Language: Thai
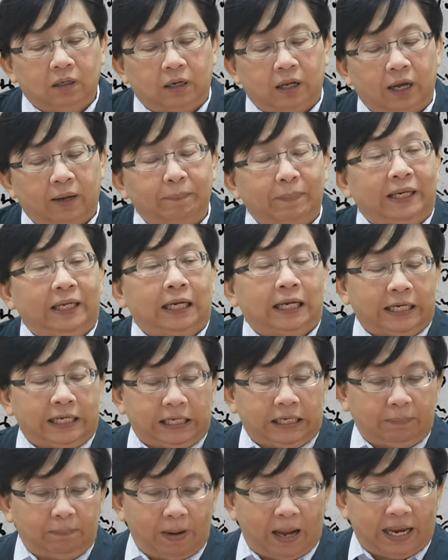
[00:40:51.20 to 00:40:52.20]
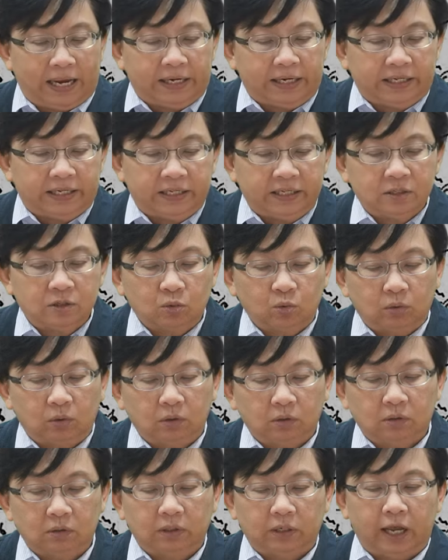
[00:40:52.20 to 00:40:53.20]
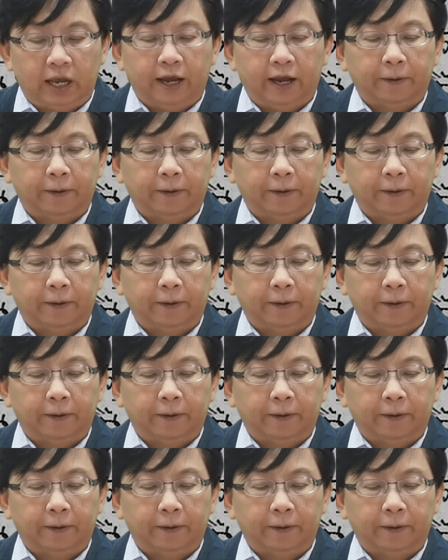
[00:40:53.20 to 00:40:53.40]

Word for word: นะคะปิดคดีไปในที่สุดนะ